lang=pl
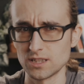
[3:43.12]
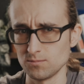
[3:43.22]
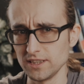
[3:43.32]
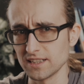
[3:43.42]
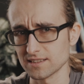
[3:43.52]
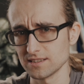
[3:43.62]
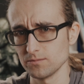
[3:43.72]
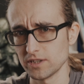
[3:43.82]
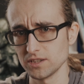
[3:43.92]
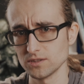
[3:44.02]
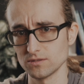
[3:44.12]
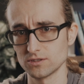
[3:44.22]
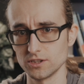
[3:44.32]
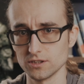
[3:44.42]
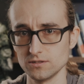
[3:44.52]
aplikacje mają
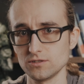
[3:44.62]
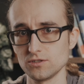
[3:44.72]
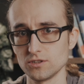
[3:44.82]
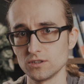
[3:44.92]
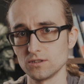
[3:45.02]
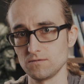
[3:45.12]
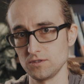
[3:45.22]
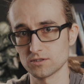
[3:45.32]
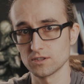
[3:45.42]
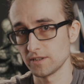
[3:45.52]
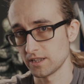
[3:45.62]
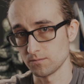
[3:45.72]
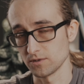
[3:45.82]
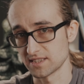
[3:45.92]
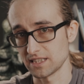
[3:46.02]
zdolność do wnioskowania na
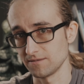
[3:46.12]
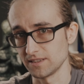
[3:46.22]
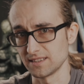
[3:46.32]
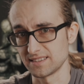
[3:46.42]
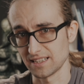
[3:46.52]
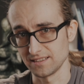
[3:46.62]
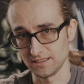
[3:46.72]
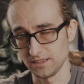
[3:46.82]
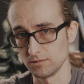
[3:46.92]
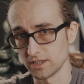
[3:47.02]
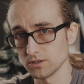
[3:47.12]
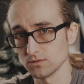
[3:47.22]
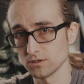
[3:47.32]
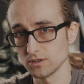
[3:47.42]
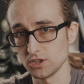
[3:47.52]
podstawie znanych im
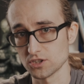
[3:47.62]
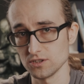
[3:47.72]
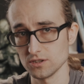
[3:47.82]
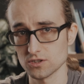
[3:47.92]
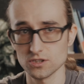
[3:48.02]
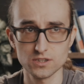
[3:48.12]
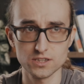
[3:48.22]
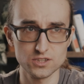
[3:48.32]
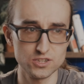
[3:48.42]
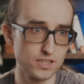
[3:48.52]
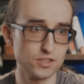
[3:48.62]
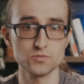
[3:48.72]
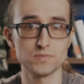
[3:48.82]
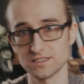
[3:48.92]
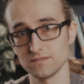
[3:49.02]
reguł logicznych czy też
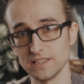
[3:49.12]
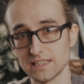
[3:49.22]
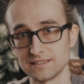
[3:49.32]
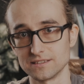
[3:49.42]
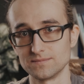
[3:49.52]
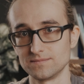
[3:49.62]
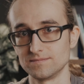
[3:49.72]
jakiejś bazy wiedzy.